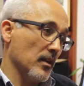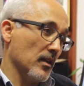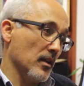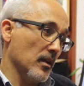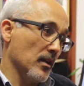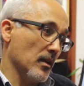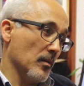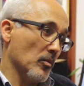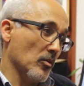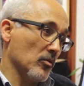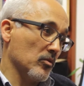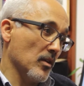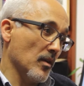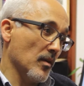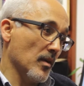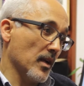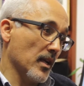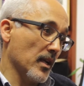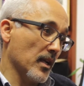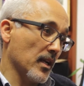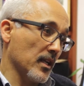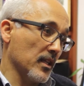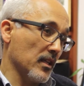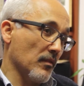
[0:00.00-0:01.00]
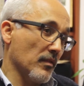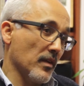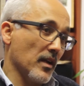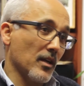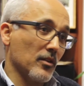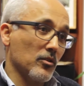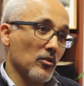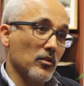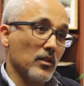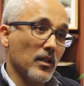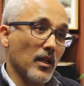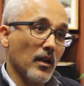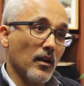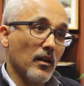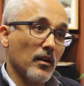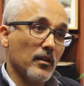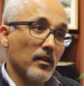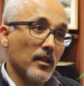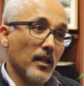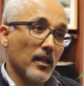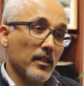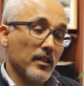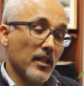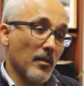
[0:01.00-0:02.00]
y posible ratificación del,
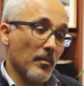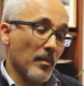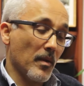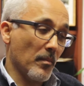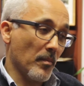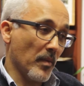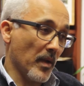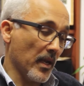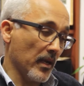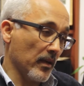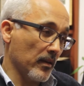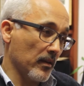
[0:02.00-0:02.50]
del TPP.